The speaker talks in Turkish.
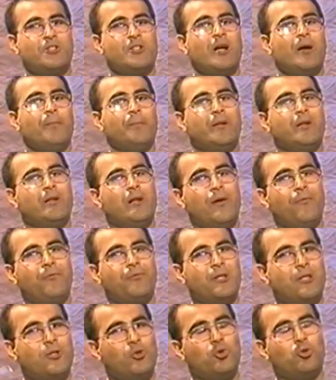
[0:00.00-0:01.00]
Yani bir laf
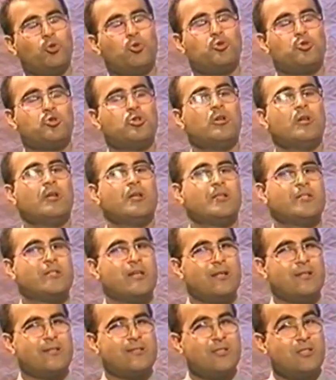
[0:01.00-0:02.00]
dedikodusu
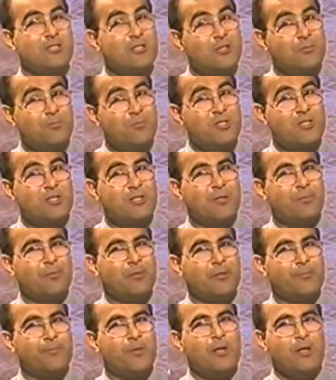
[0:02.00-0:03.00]
canınızı sıkmış
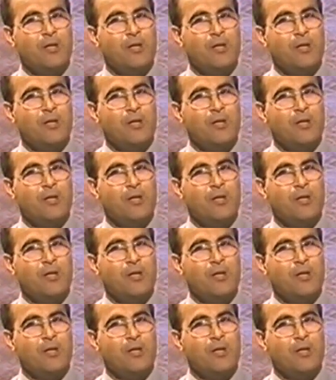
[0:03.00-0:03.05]
diyebilirim.